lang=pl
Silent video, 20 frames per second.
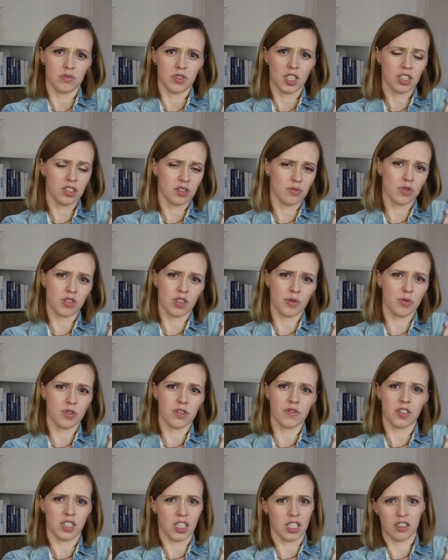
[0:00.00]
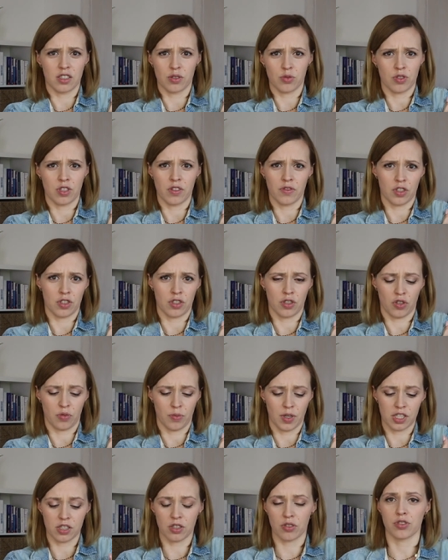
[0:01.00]
Tak się można przyzwyczaić, że już nie wiesz, że to
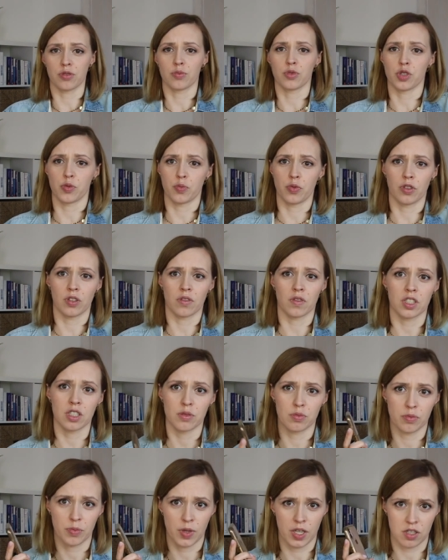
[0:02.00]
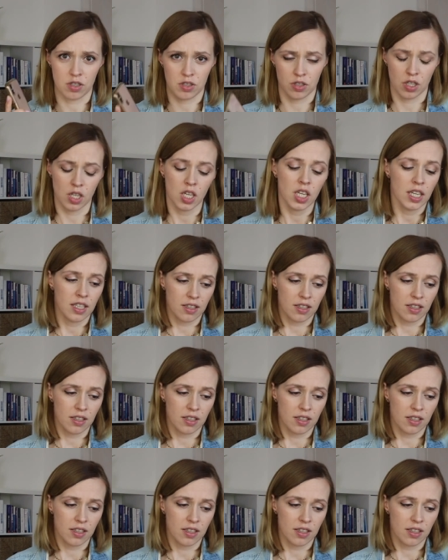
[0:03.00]
masz, tylko się musisz pilnować, żeby mierzyć.